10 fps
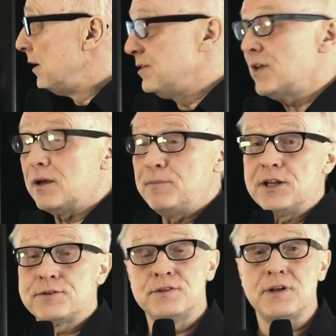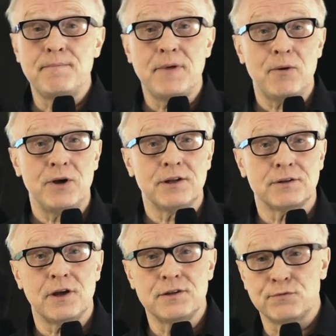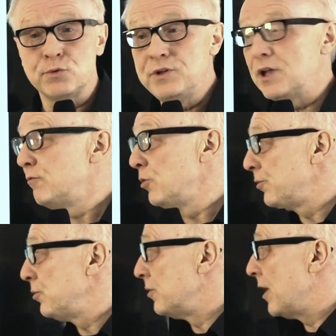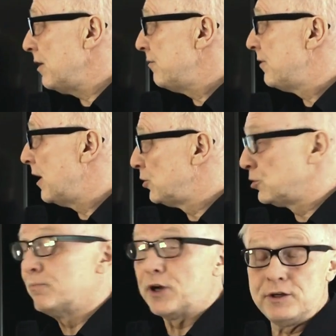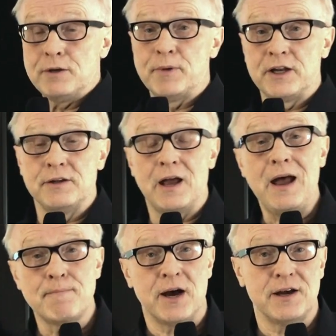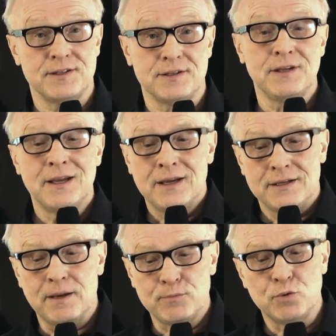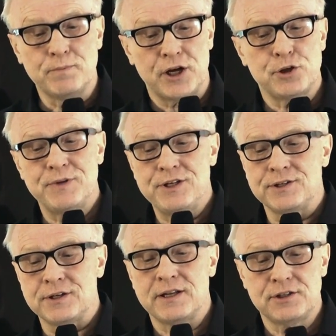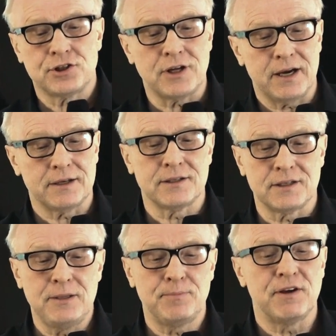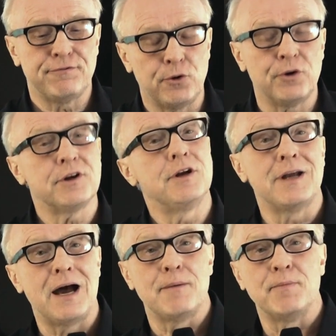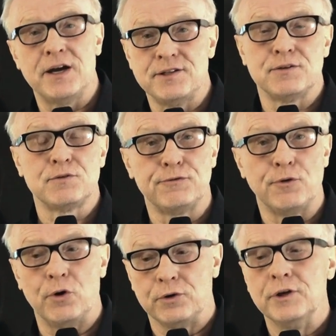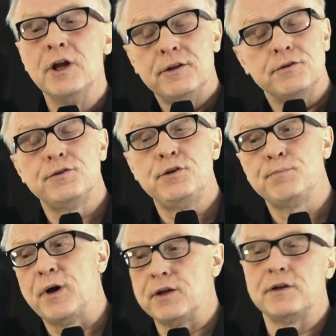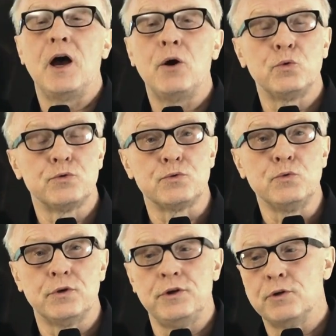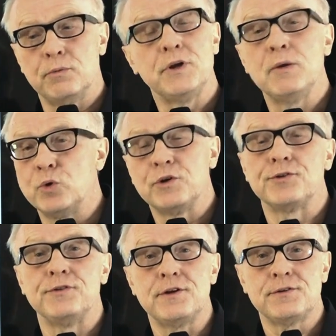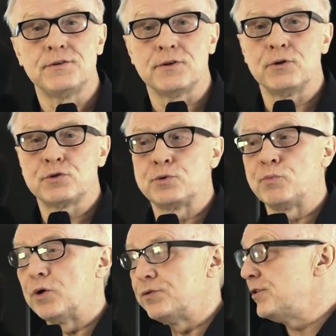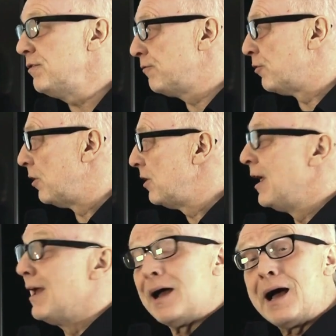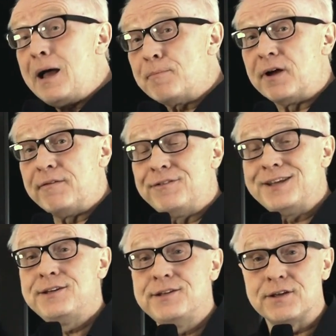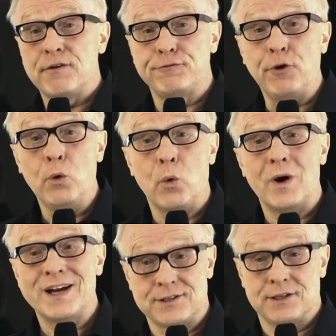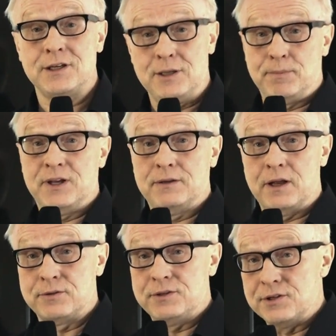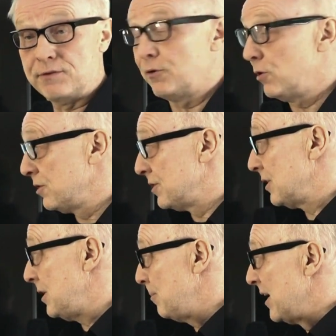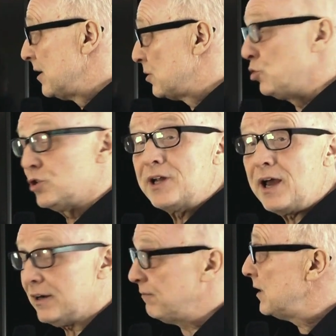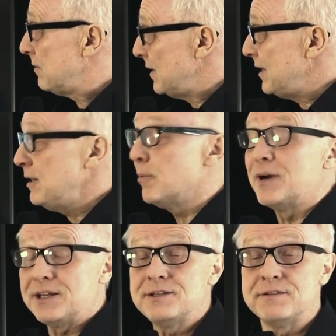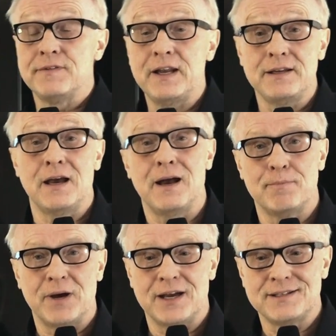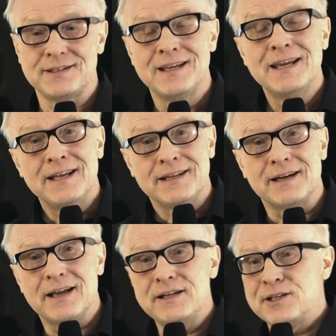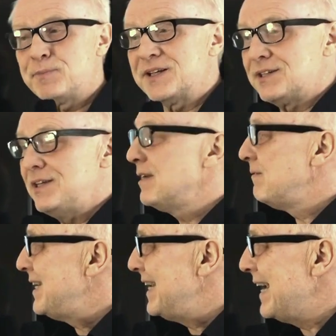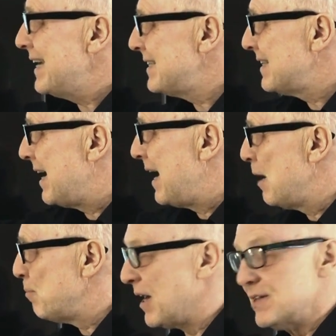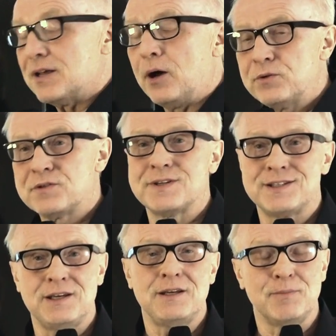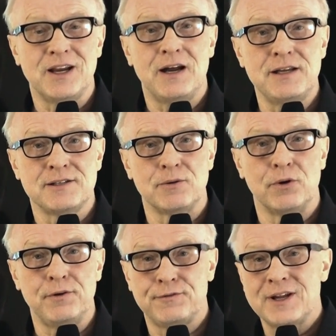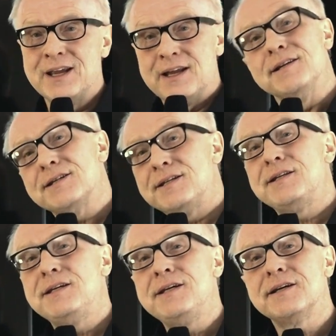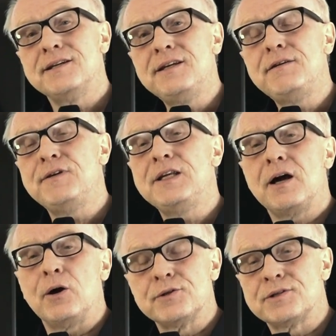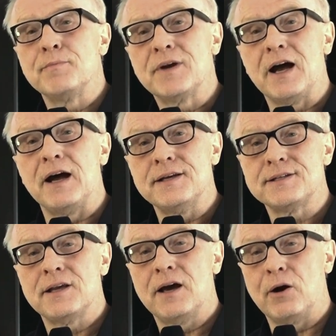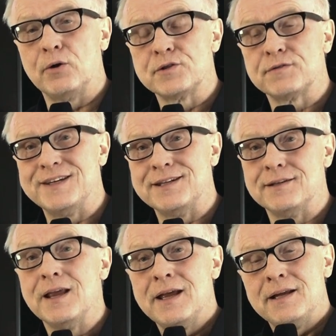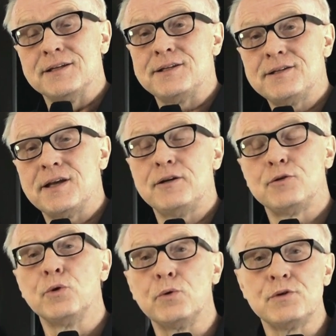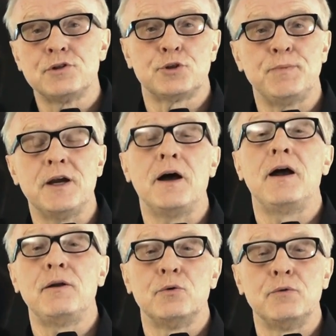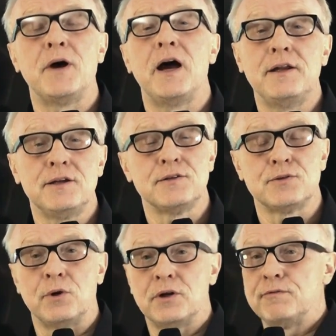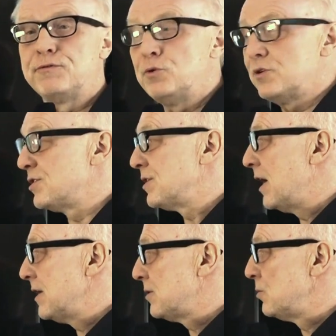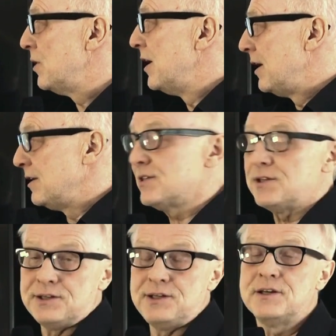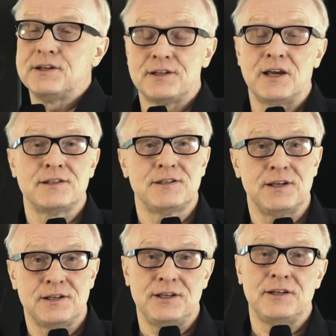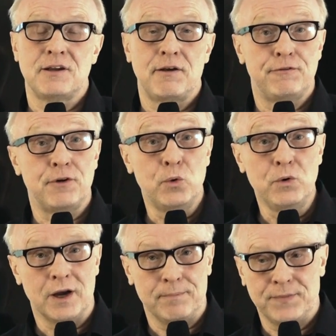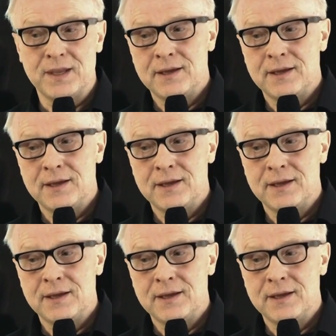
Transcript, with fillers: Die Sache mit der Zusammenarbeit hat ganz früh in der Evolution angefangen, schon mal hier bei den Ameisen. Die haben zum Beispiel diesen ganz starken Trieb, der vorderen Ameise zu folgen. Das ist bei der Nahrungssuche in der Umgebung des Nestes ausgesprochen sinnvoll, aber wenn dieser Follower-Trieb, also dieser Folgetrieb, zu stark wird, wie hier bei diesen Wanderameisen, dann kann es passieren, wenn die erste Ameise aus Versehen im Kreis läuft, dass die Tiere nie wieder aus dem Kreis herausfinden. Das ist eine Todesspirale und bei bei einigen Sorten führt es dazu, dass die Tiere tatsächlich verhungern.